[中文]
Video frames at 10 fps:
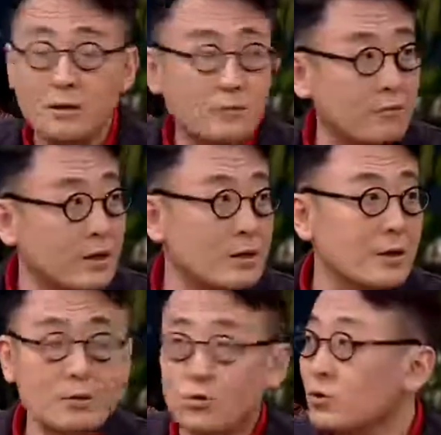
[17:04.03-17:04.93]
个为
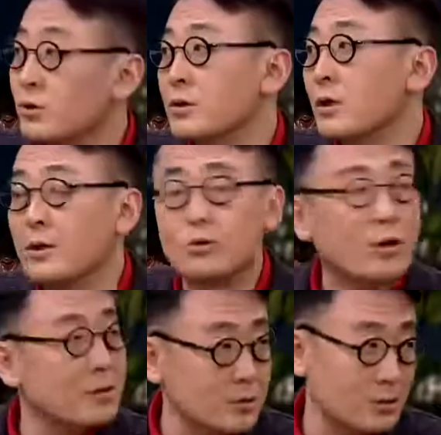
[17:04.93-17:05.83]
人处事啊，
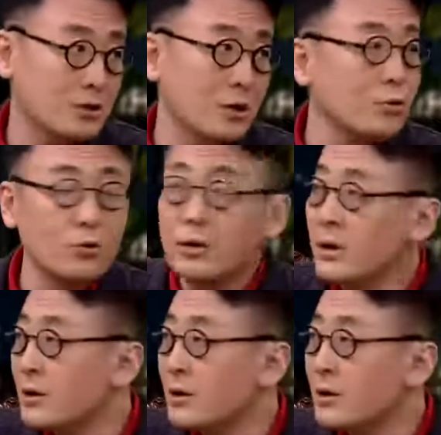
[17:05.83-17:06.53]
全是成功，